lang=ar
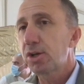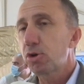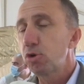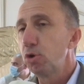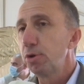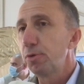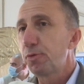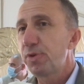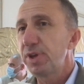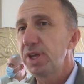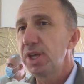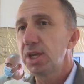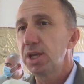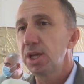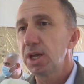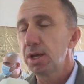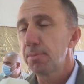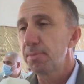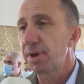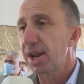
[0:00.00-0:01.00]
يكون
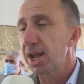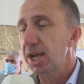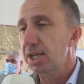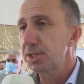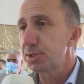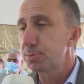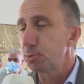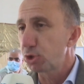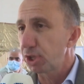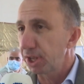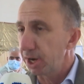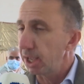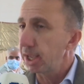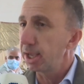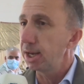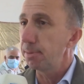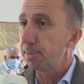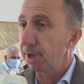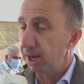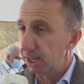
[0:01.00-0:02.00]
في مراكز
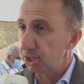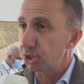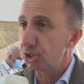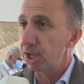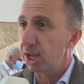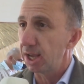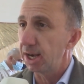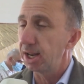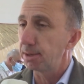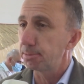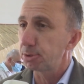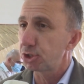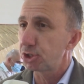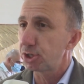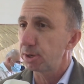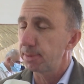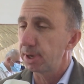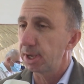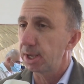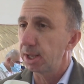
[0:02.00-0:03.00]
متنقلة بلشنا هلأ
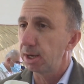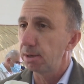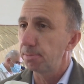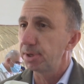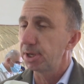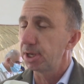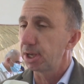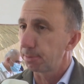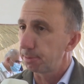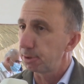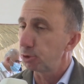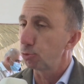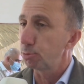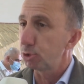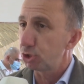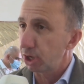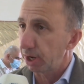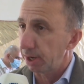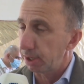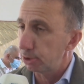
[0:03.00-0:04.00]
بالشمال بإربد
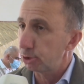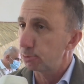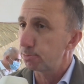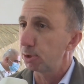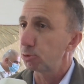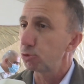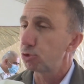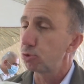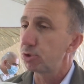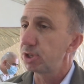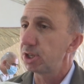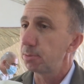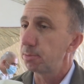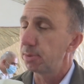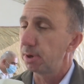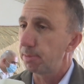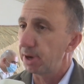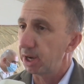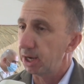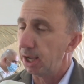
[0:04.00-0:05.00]
وبجرش موجودين
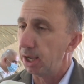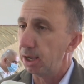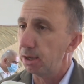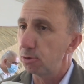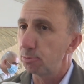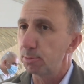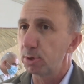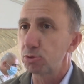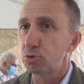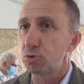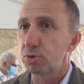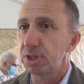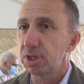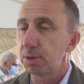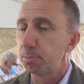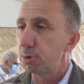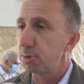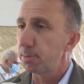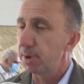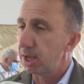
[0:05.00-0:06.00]
بالبقعة
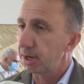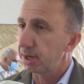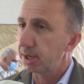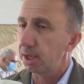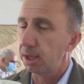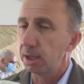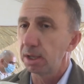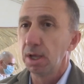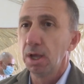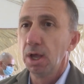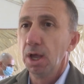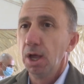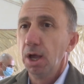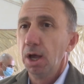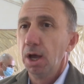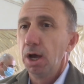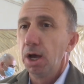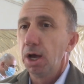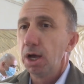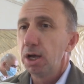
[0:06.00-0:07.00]
وموجودين بماركة
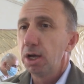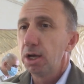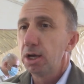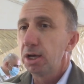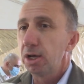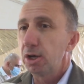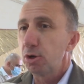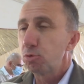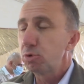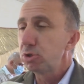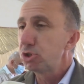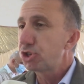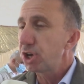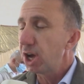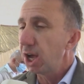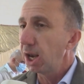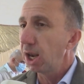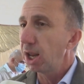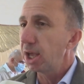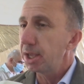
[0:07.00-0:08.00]
آه، وان
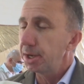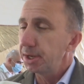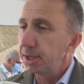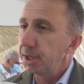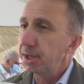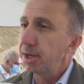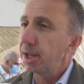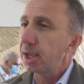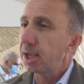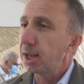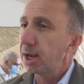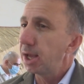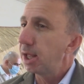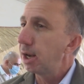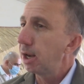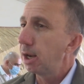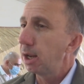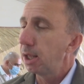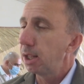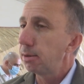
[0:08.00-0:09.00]
شاء الله يعني احنا
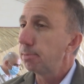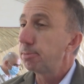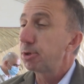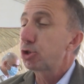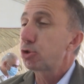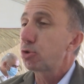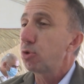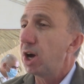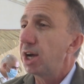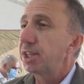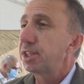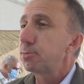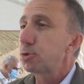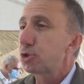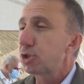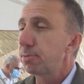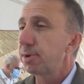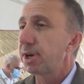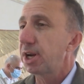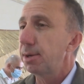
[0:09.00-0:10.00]
خلال المشروع هذا
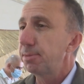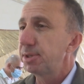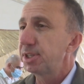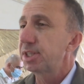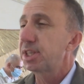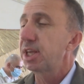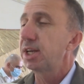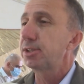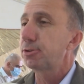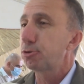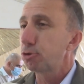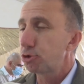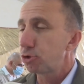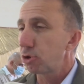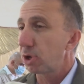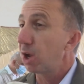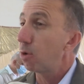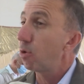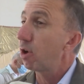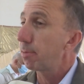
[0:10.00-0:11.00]
مستمر عمله ثلاثة
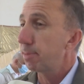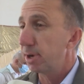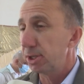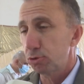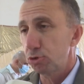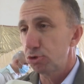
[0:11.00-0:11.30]
اشهر او اربعة